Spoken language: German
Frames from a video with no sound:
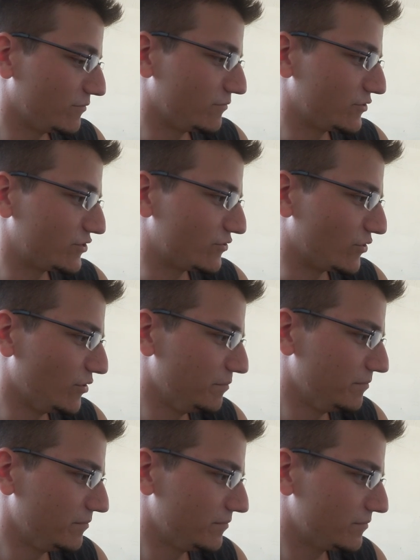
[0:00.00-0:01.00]

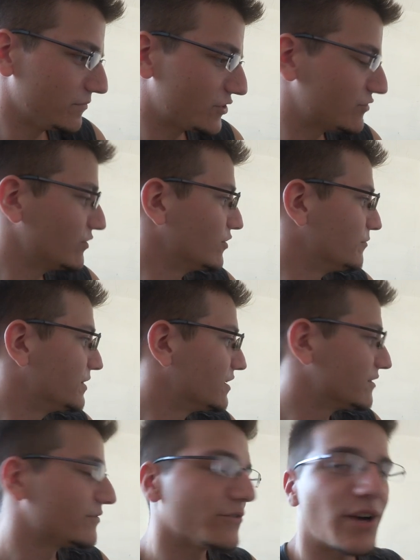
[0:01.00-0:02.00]
Stroben? Strobe,
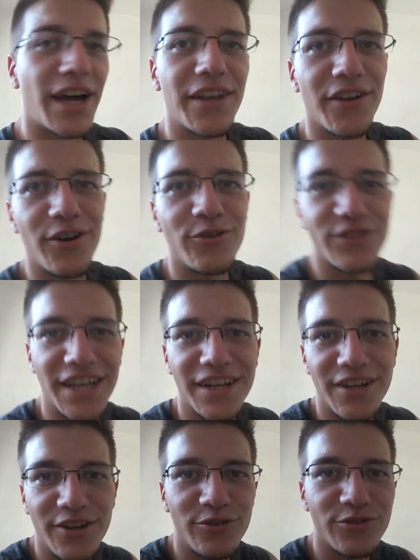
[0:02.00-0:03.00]
ja. So an, aus,
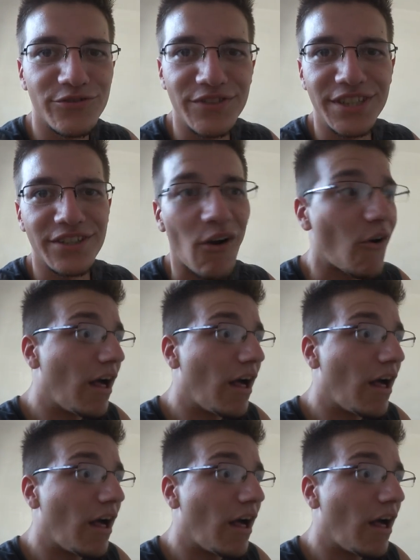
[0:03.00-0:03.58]
an, aus, wie.